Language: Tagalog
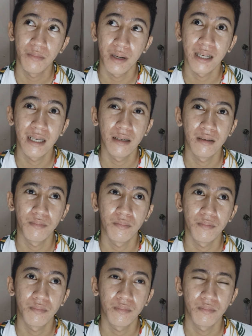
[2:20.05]
pag
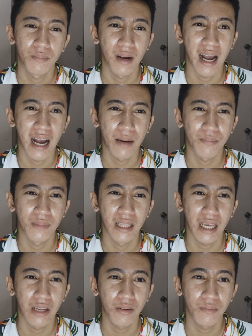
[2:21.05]

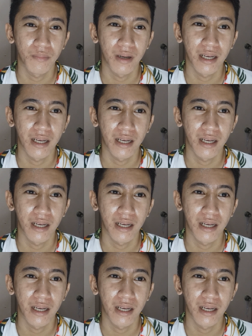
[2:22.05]
pangangapdi ano?